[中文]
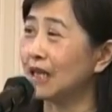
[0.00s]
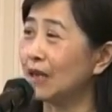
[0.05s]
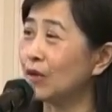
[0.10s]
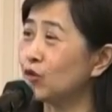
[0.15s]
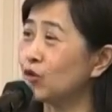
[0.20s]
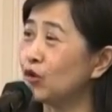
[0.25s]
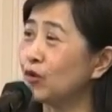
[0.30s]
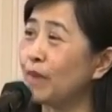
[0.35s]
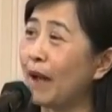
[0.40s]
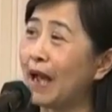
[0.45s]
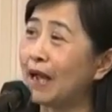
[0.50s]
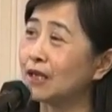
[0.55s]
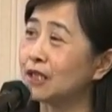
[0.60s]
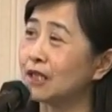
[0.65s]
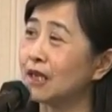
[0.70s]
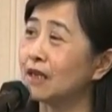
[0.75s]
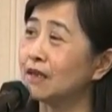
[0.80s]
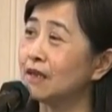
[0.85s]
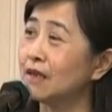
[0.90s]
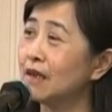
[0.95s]
连续排
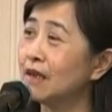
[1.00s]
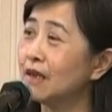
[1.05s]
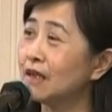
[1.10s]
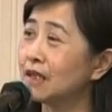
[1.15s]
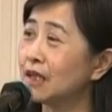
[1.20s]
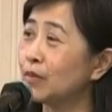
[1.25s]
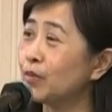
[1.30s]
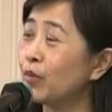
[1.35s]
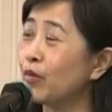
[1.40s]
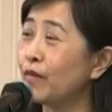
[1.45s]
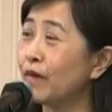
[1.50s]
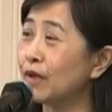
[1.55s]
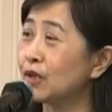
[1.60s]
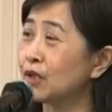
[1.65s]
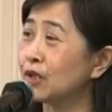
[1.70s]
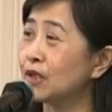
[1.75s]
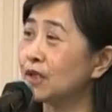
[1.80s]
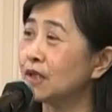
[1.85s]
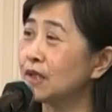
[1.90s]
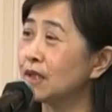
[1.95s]
审？这部分
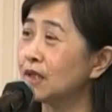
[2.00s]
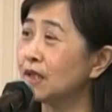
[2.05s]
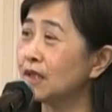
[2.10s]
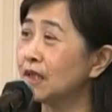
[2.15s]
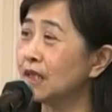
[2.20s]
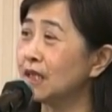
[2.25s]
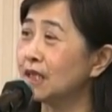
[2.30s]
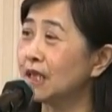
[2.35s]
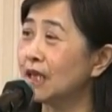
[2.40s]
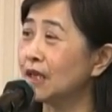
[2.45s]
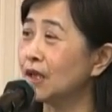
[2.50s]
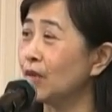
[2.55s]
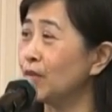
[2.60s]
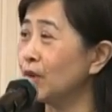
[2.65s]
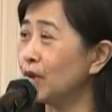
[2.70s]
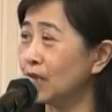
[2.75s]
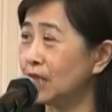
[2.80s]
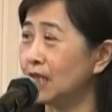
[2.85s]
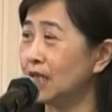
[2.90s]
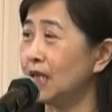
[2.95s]
是以前有
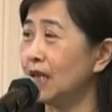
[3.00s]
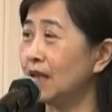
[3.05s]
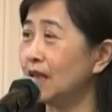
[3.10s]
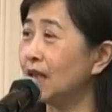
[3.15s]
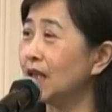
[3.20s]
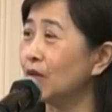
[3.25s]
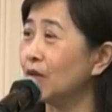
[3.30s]
没有潜